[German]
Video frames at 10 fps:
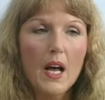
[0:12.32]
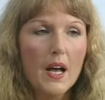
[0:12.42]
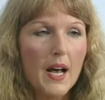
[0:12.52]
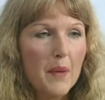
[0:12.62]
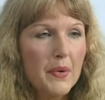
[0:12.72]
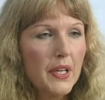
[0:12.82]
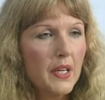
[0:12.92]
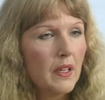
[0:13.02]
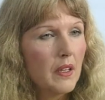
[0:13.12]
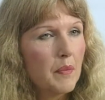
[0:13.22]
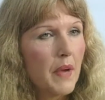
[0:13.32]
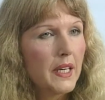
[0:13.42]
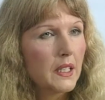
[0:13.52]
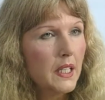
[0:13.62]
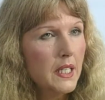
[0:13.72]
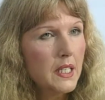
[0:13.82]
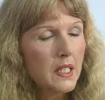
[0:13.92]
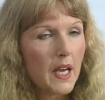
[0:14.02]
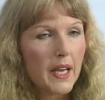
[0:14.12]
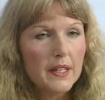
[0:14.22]
Habe ich in meiner
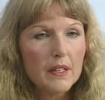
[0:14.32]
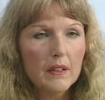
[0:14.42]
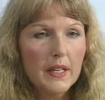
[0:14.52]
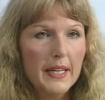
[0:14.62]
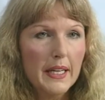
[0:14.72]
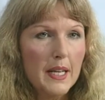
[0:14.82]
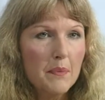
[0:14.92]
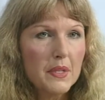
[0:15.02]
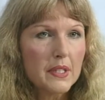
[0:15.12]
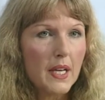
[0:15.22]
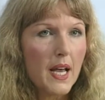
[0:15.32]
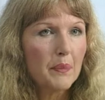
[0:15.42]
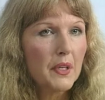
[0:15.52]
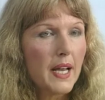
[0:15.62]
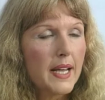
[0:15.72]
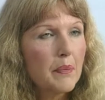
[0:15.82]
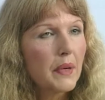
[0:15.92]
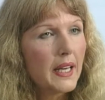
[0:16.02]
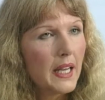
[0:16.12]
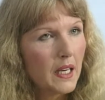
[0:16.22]
Kindheit ein Erlebnis gehabt in einem
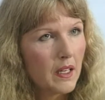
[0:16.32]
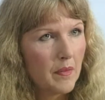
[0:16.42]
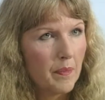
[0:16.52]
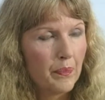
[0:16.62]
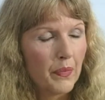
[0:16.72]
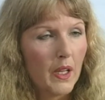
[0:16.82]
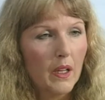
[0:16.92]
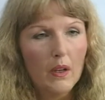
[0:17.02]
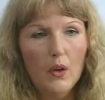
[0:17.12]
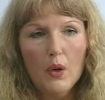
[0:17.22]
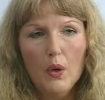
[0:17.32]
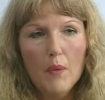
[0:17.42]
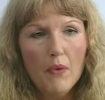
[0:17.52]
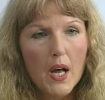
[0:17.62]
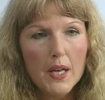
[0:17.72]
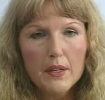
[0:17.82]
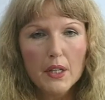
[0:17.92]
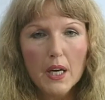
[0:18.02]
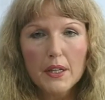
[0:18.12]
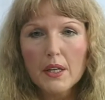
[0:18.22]
Keller. Nehmen wir an, ich
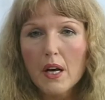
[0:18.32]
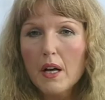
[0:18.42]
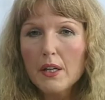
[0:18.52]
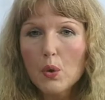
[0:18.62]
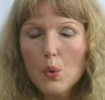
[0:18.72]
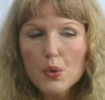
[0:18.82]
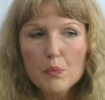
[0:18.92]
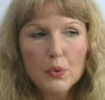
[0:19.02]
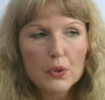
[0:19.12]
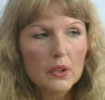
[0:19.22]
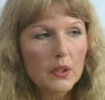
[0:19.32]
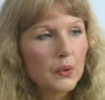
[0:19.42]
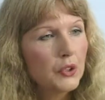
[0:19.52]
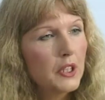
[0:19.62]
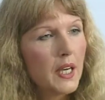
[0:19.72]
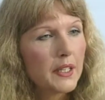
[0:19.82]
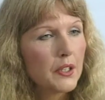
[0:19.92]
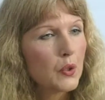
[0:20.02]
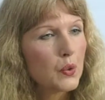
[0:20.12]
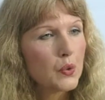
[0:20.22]
hatte da eine Großmutter und die hatte
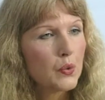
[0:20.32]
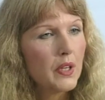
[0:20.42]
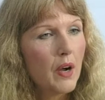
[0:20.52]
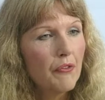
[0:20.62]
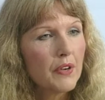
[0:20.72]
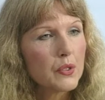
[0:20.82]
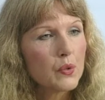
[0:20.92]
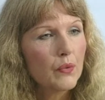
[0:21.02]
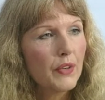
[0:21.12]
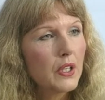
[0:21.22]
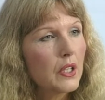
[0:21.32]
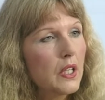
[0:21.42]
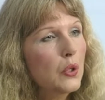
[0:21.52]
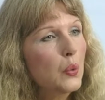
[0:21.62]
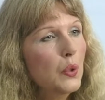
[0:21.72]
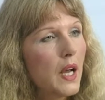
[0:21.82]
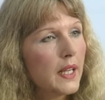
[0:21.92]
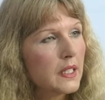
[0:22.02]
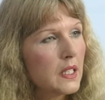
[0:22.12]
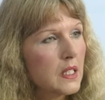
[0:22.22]
noch so die Auffassung, wenn ein Kind
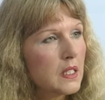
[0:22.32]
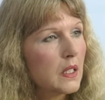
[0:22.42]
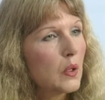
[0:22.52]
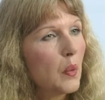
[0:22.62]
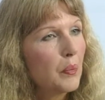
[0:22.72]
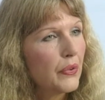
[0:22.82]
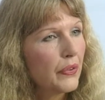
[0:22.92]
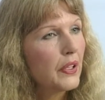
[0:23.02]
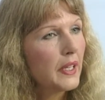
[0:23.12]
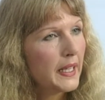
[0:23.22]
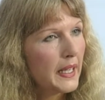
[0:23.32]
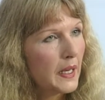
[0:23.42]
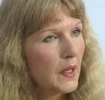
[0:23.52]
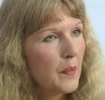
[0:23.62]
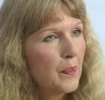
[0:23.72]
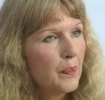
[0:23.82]
unartig ist, dann kommt es in den Keller.